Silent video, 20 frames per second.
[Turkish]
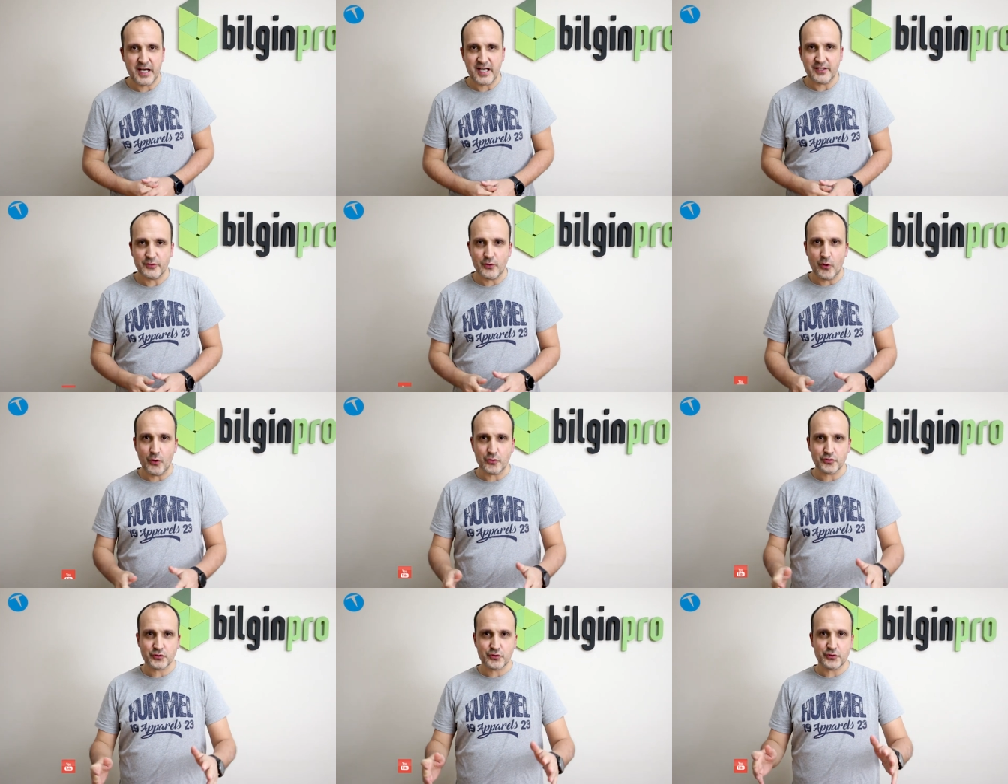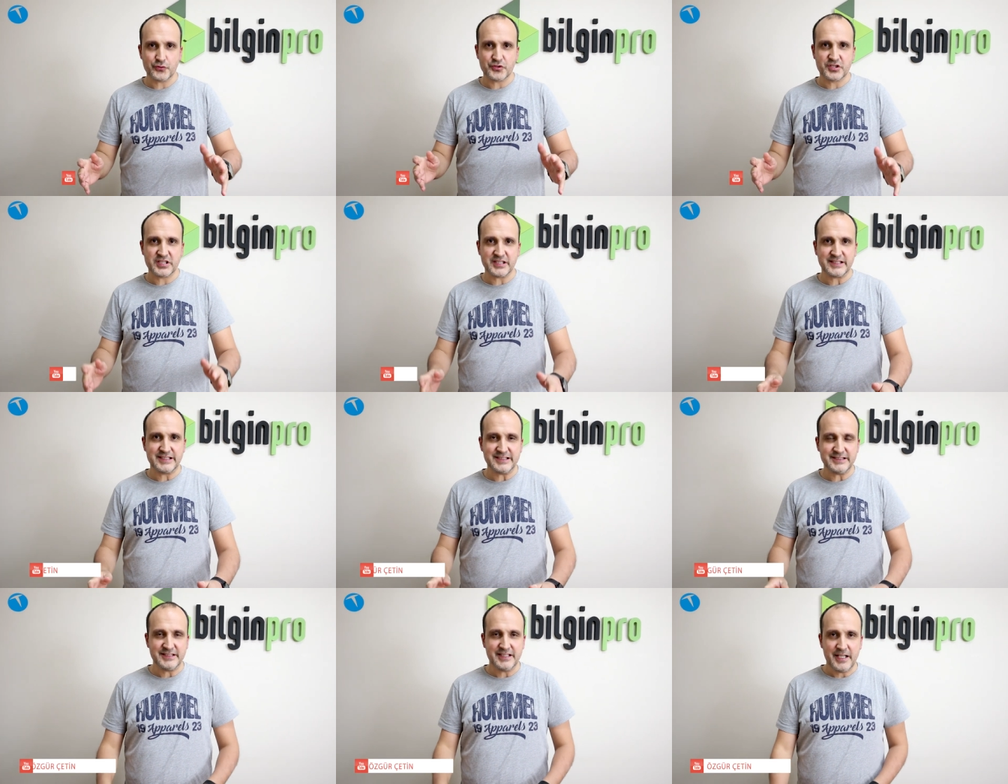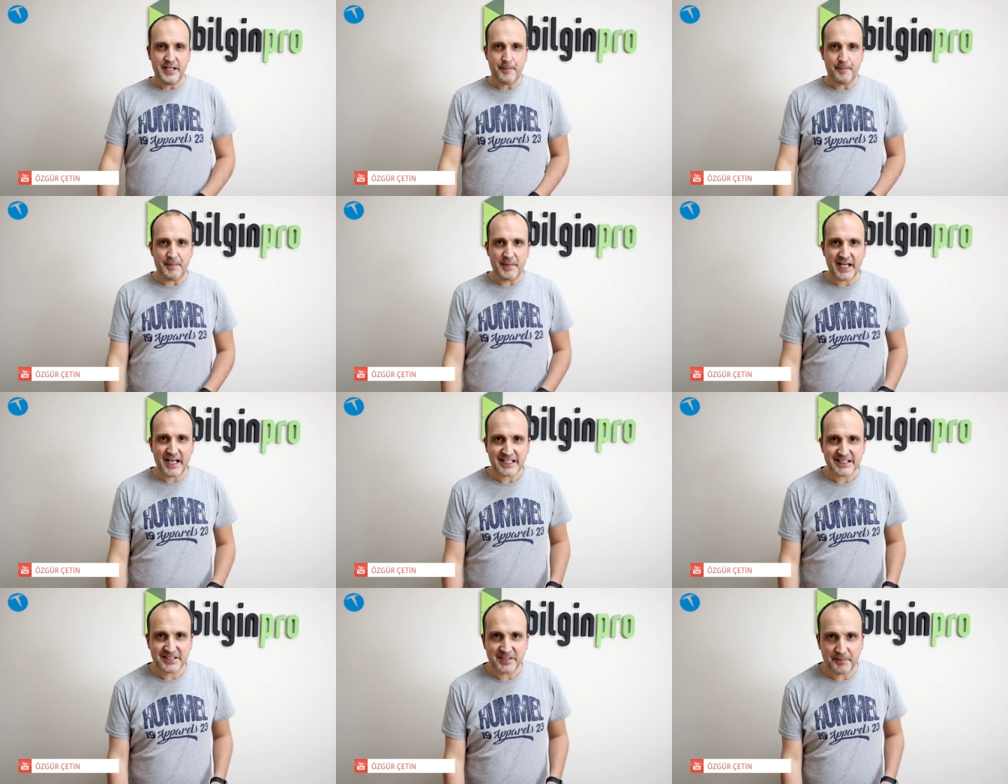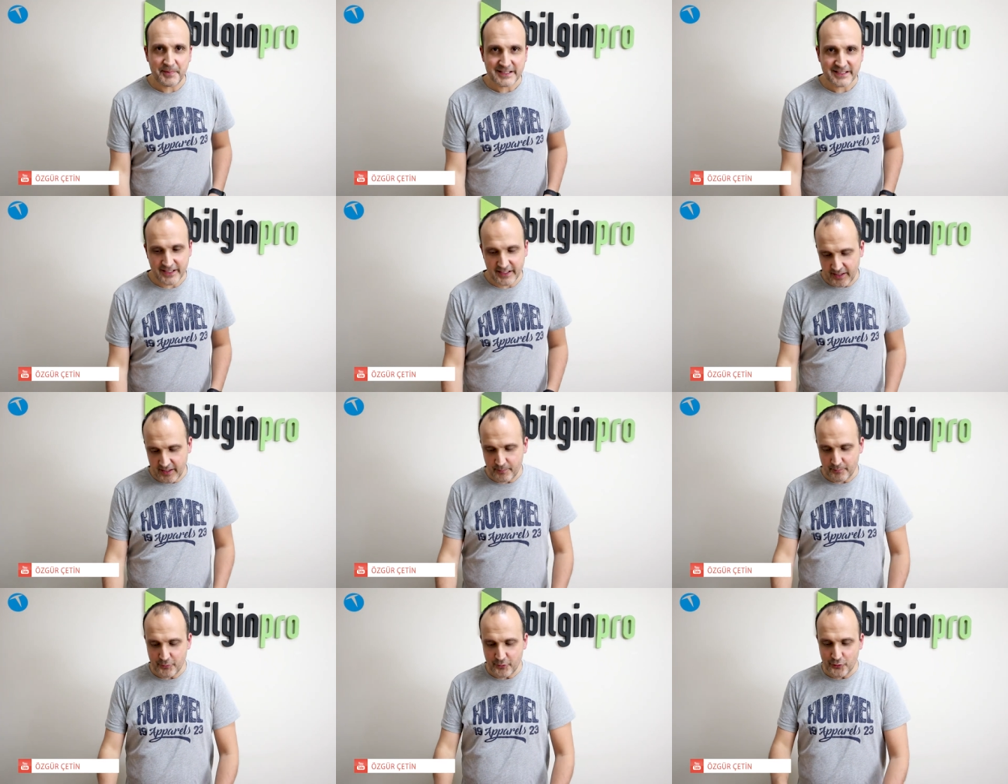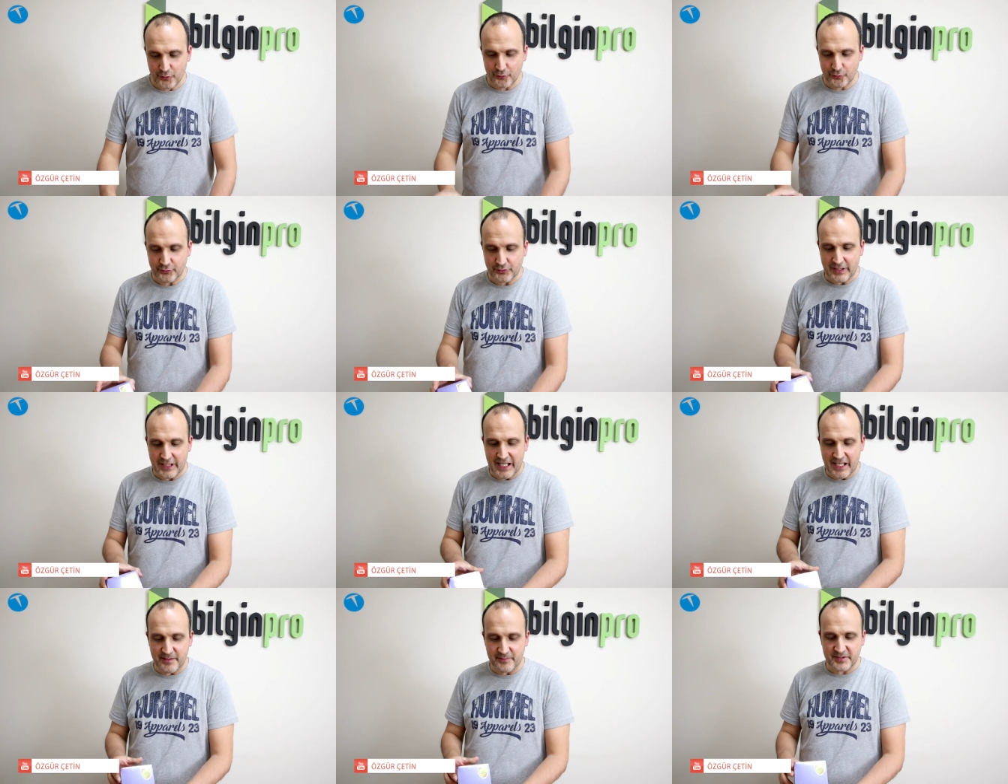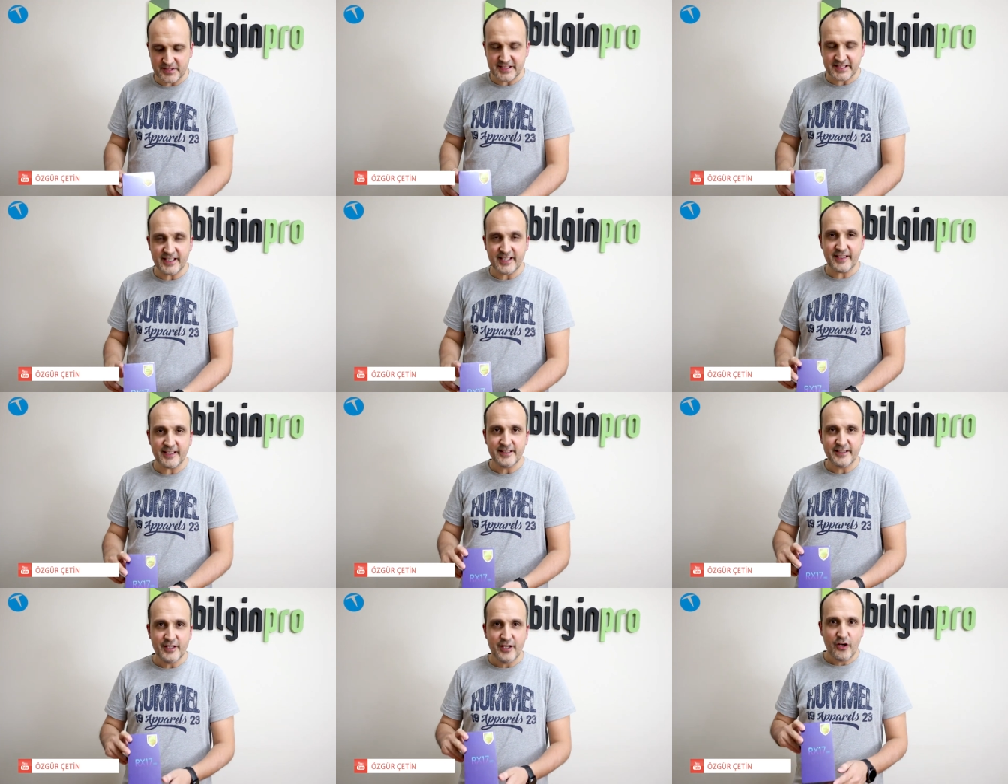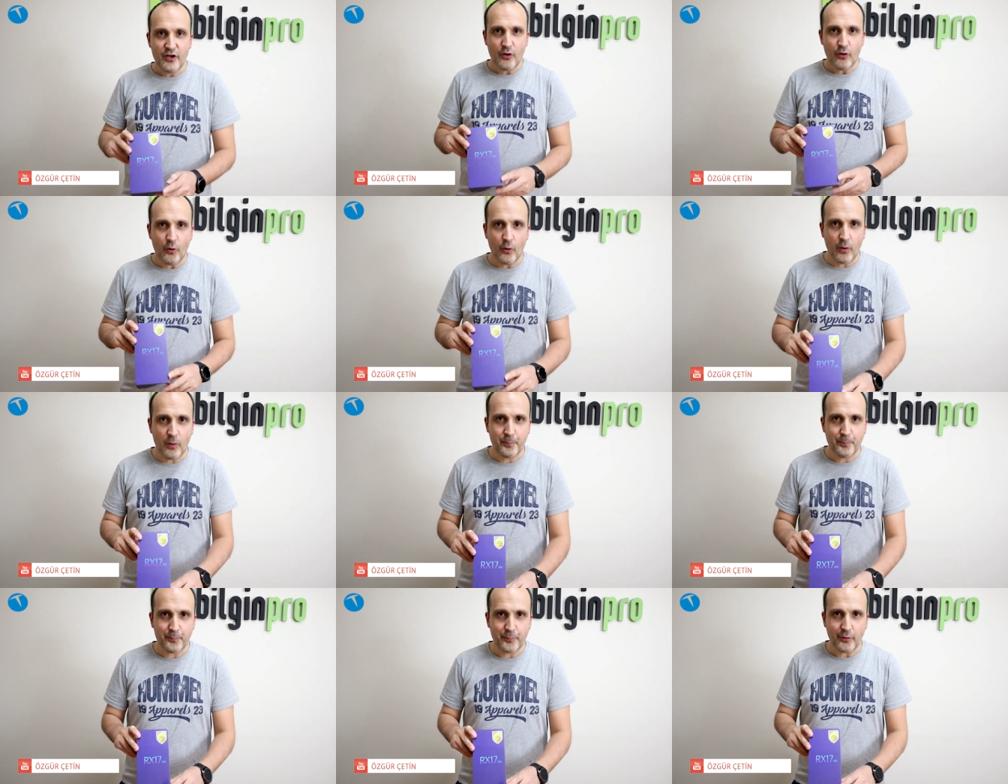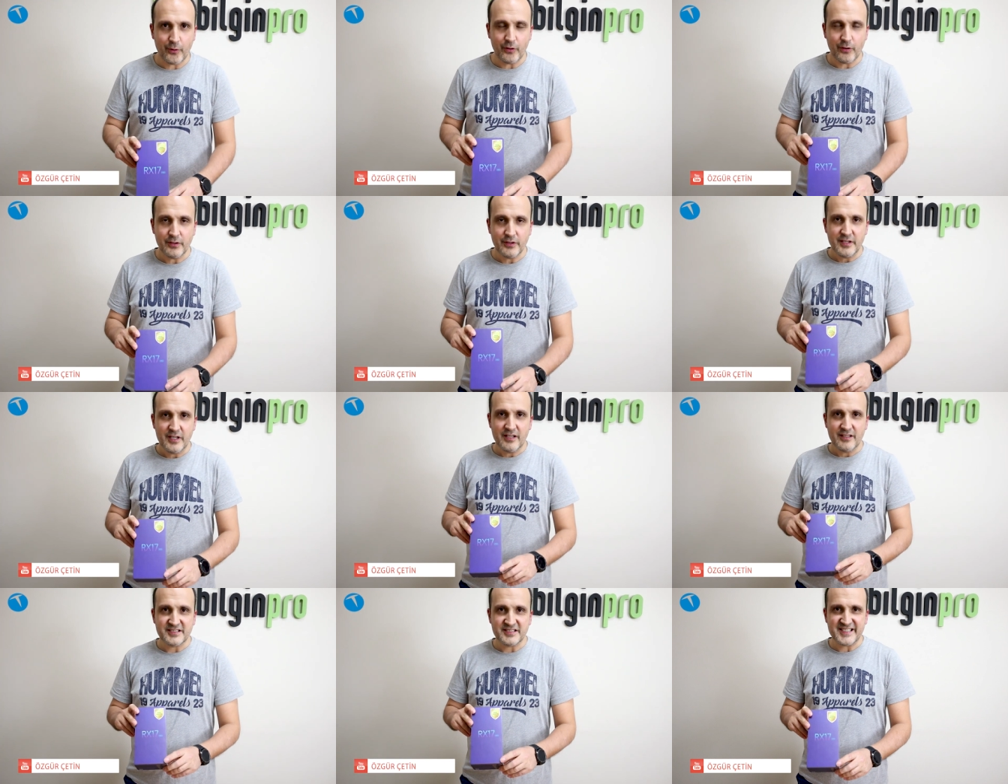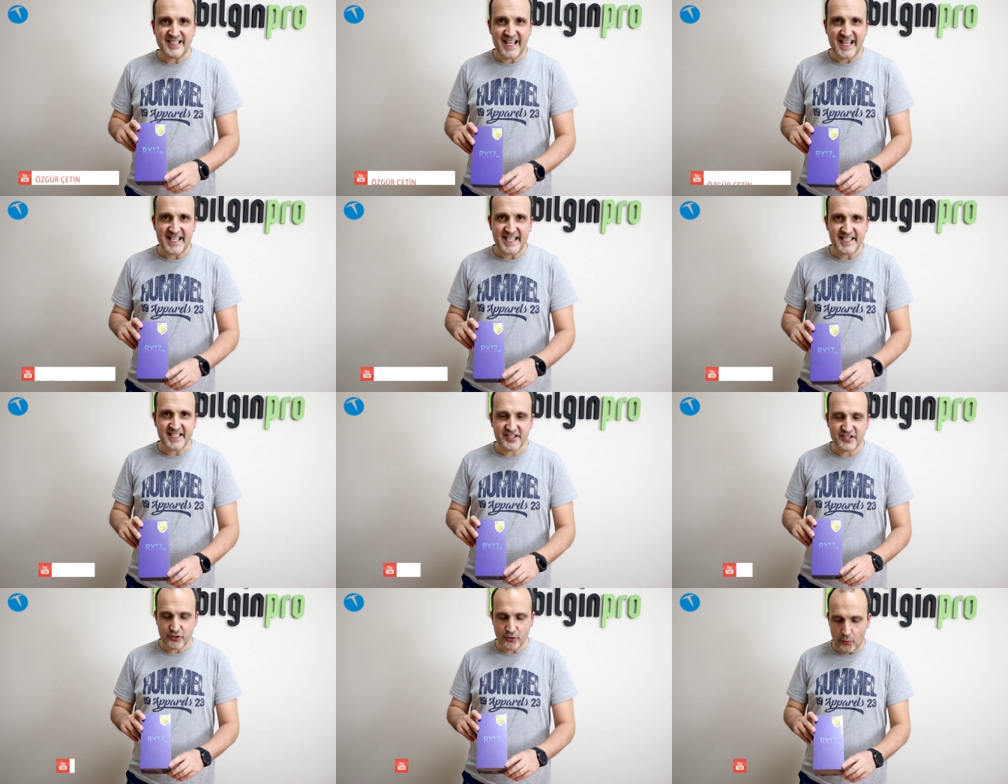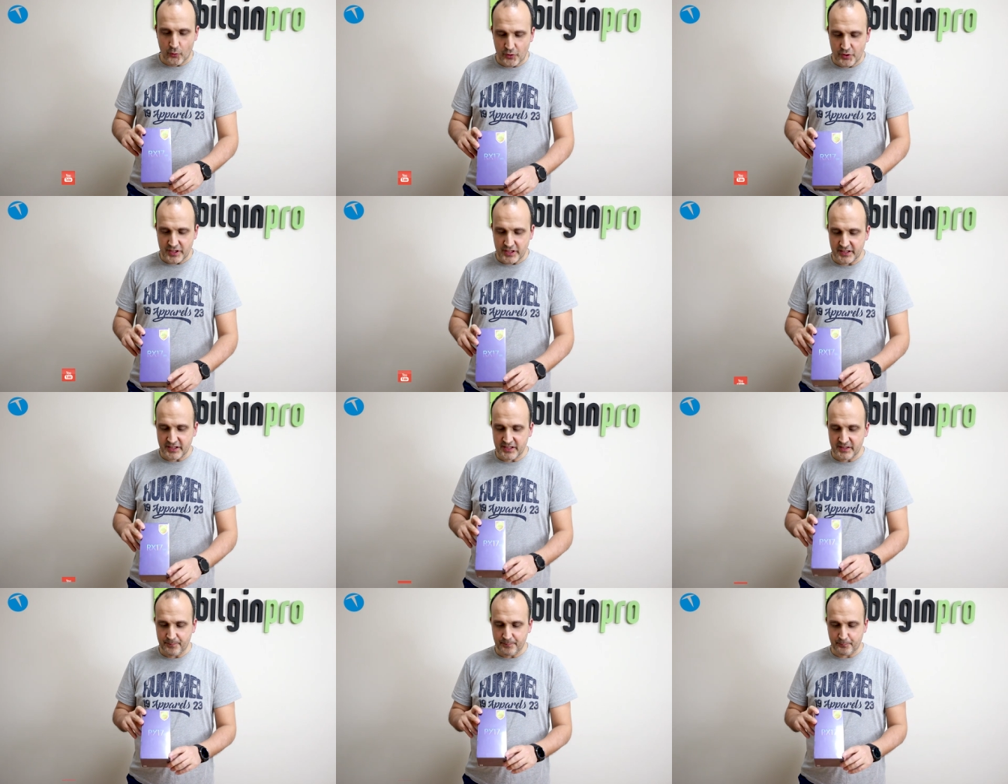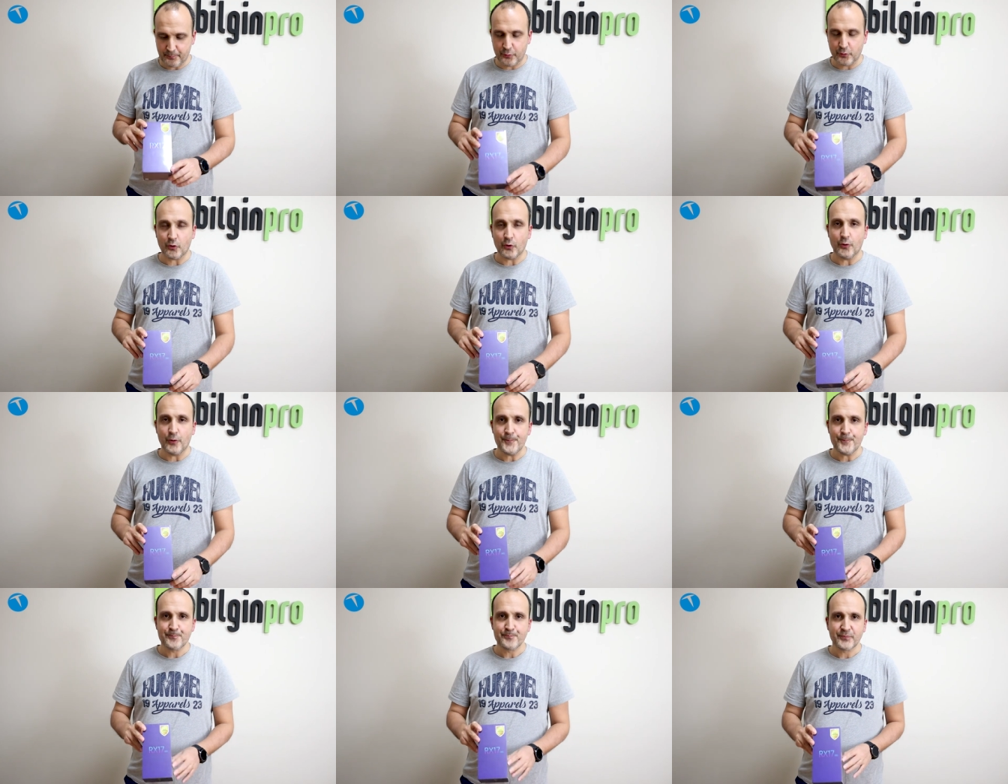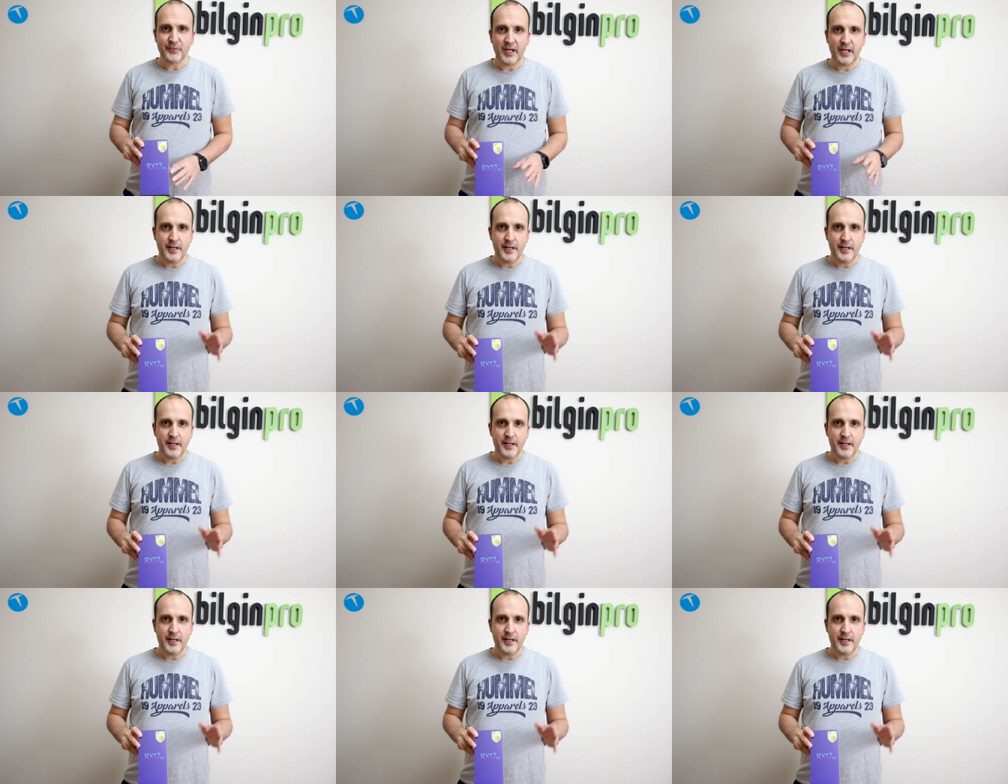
Ben Özgür Çetin. Merakla beklenen bir ürün elimizde Oppo RX17 Pro.